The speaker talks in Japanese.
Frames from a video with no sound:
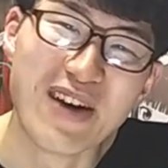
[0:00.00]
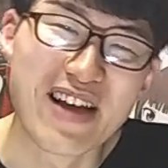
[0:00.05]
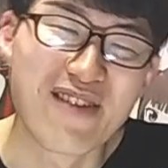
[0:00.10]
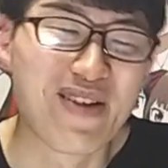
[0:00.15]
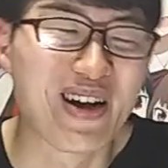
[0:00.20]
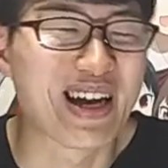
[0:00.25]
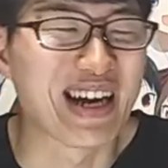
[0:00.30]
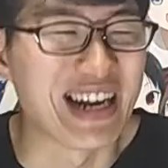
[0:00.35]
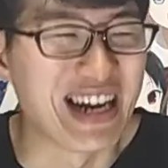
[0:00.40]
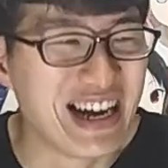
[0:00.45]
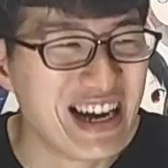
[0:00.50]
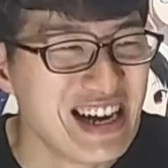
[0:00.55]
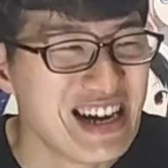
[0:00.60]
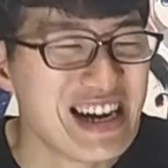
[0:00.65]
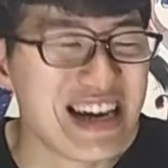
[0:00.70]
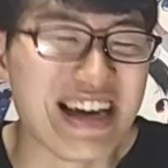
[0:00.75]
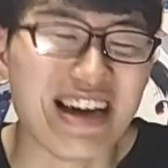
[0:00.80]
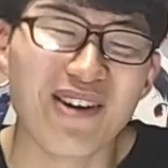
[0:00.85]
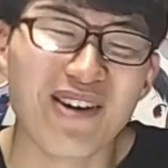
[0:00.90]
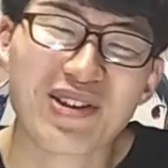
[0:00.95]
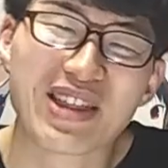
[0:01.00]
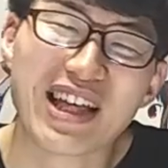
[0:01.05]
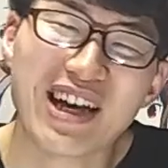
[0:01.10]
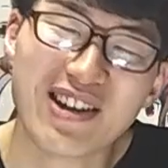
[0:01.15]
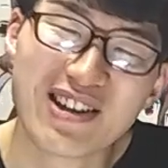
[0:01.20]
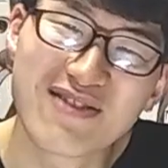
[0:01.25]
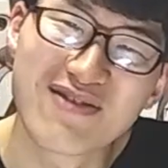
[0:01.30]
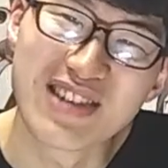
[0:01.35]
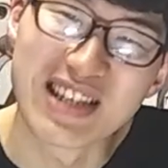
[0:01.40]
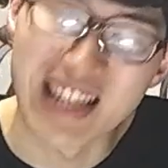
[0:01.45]
まあ、今から、えー、お
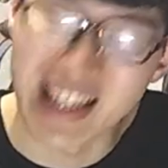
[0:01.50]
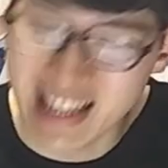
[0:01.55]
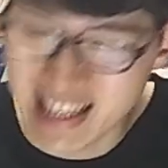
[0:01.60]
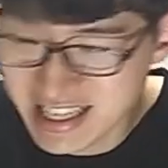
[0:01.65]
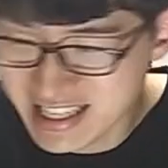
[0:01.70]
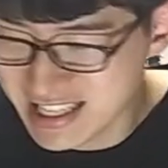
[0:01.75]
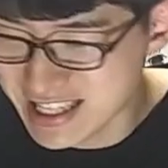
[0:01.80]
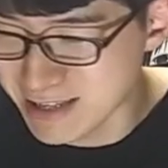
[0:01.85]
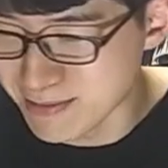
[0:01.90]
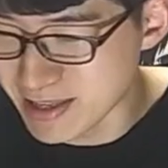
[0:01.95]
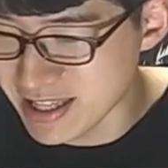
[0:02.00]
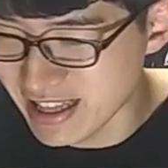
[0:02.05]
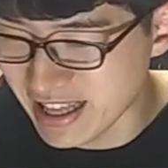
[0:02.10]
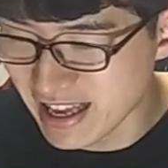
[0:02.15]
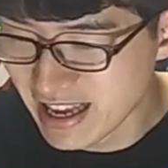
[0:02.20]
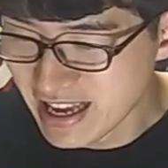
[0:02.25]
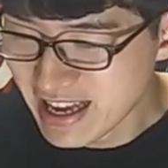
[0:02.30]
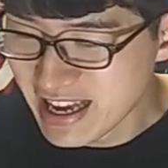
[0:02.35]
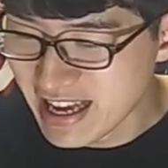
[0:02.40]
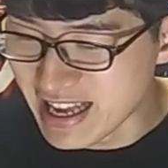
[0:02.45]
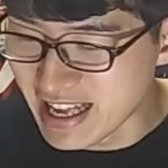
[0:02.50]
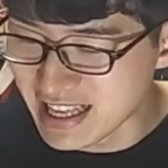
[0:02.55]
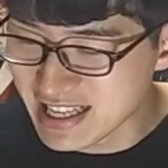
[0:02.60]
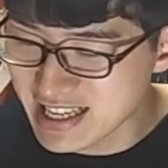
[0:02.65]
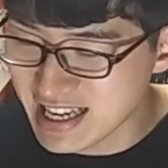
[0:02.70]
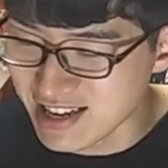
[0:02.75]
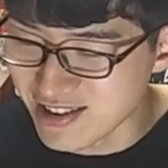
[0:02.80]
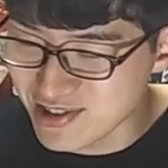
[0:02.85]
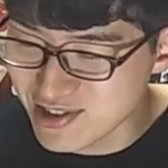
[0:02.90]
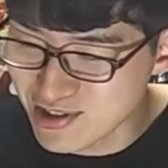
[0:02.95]
楽しみいただきつつ、またね、えー、次
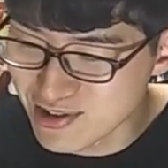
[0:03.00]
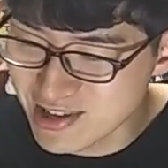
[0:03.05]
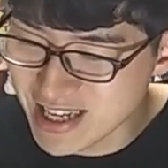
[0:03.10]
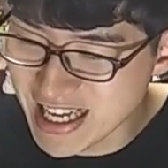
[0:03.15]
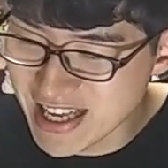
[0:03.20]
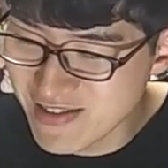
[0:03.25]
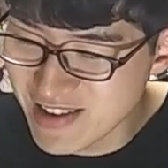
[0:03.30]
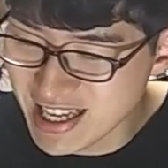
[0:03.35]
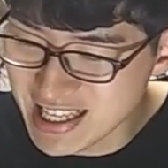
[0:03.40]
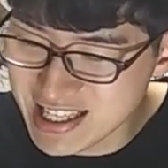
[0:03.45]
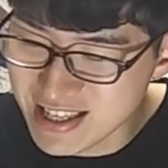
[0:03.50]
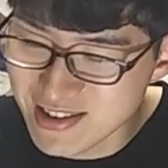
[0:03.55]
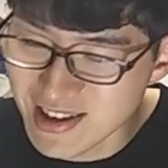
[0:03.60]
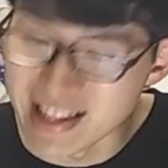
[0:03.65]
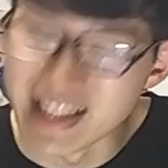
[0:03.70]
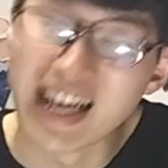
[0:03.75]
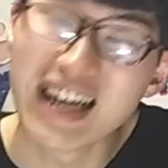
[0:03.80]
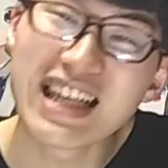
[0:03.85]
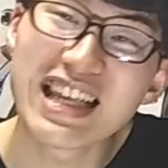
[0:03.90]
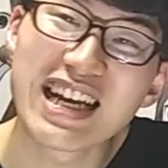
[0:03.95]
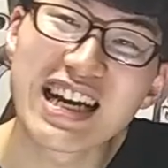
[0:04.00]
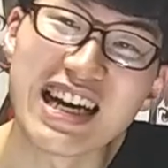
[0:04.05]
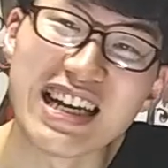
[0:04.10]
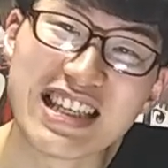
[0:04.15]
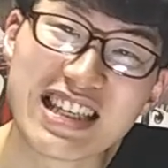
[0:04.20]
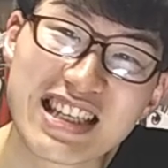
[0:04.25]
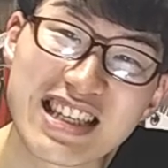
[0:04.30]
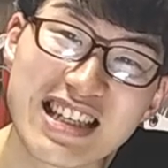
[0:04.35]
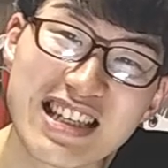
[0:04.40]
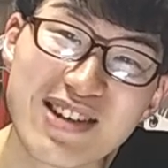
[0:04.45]
回の週間にランキングが何が
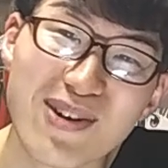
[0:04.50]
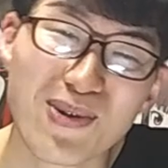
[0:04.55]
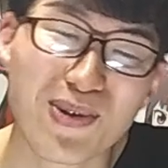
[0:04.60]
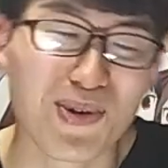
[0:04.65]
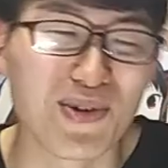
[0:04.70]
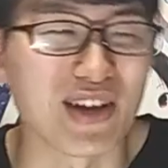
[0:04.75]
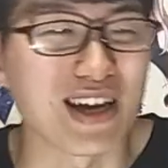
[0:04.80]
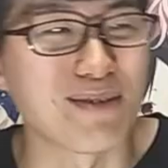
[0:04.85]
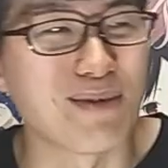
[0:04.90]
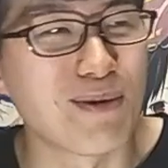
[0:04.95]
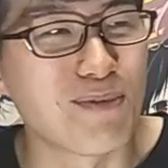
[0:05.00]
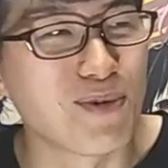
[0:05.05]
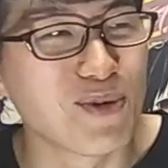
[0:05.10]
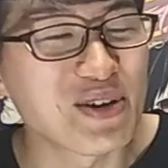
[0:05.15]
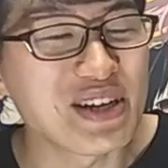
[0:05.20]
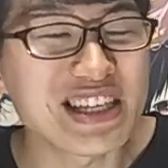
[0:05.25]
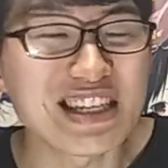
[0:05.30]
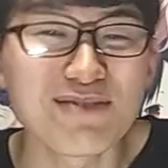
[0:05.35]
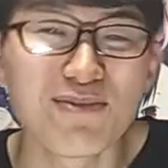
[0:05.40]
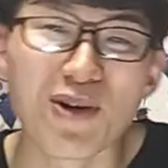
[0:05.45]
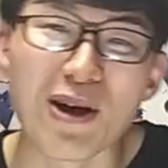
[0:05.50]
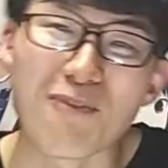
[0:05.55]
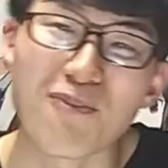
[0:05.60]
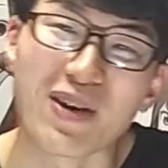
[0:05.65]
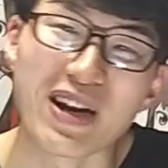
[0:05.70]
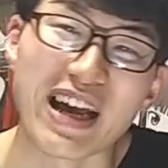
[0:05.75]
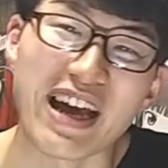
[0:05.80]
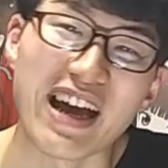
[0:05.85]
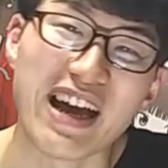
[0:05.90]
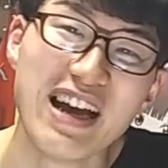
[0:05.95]
1位を取るのか、まあ僕自身もやっぱ
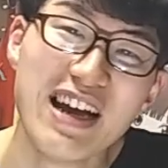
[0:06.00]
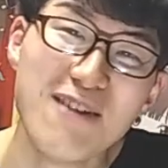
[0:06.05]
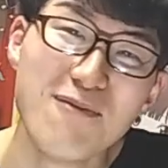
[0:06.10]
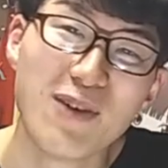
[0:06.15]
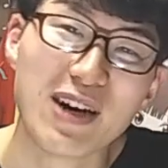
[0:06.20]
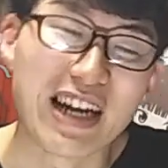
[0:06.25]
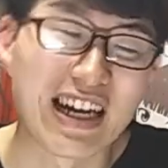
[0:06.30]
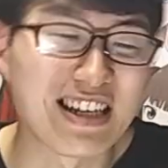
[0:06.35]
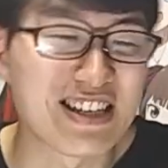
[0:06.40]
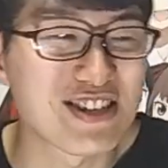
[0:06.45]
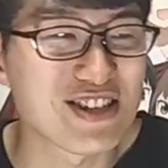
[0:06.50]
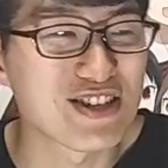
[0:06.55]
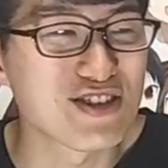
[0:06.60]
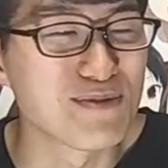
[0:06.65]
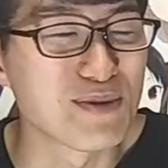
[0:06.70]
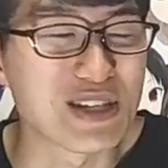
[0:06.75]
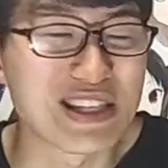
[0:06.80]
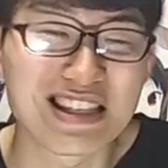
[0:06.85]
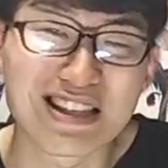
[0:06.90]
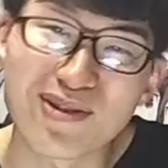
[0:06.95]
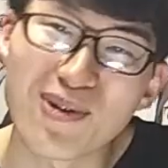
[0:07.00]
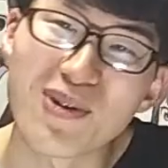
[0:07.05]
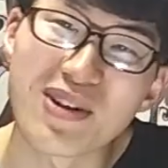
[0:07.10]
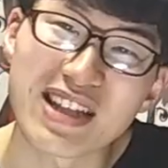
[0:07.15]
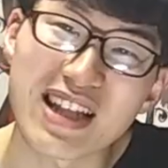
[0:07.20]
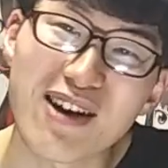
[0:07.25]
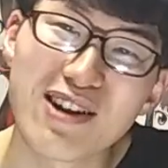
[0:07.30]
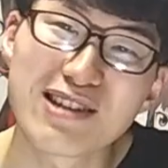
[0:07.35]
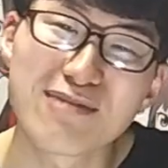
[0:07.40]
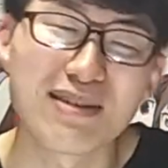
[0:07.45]
ね、まあ来週も非常に
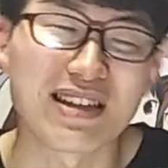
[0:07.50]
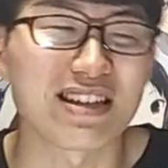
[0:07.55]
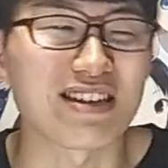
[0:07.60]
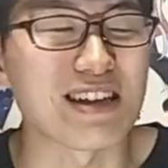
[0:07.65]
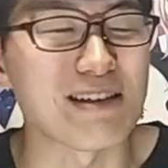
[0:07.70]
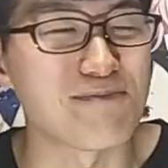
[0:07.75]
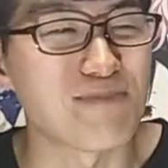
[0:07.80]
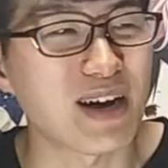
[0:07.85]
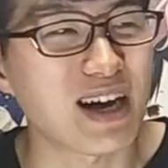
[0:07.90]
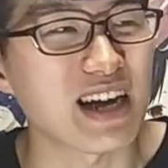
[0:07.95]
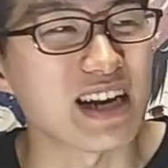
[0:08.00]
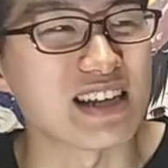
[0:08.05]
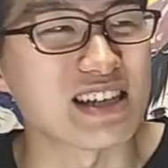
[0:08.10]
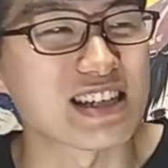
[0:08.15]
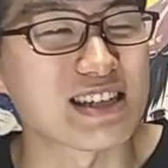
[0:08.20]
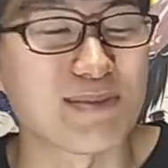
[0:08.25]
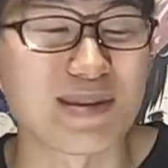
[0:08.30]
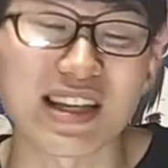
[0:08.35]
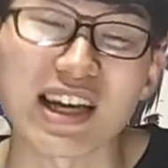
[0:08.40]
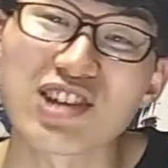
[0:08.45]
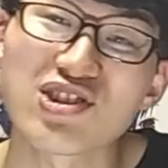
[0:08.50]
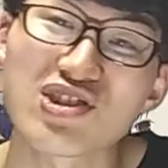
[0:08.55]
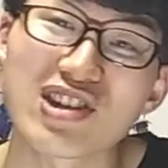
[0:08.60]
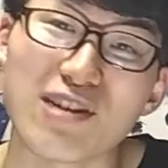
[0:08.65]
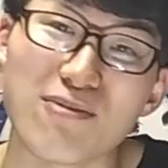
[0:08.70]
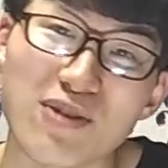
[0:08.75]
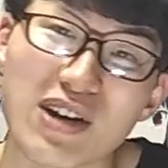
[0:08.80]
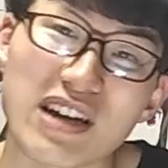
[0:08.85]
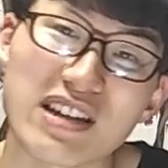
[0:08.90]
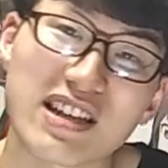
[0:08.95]
楽しみな作品ばかりですし、まあ最終回
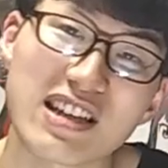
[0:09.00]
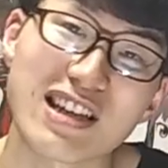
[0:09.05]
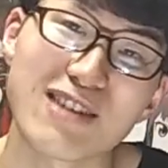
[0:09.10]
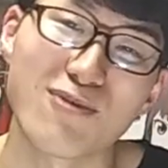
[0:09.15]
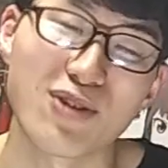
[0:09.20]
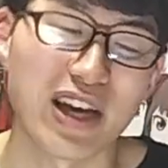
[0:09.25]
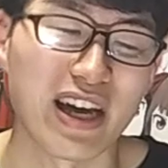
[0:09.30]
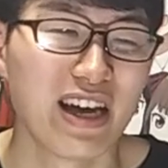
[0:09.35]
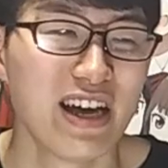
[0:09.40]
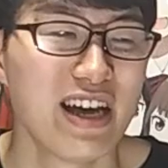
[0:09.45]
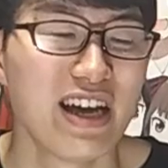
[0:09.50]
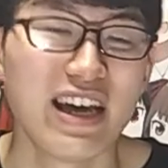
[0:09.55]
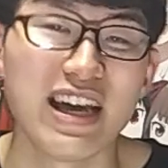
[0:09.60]
迎える作品もね、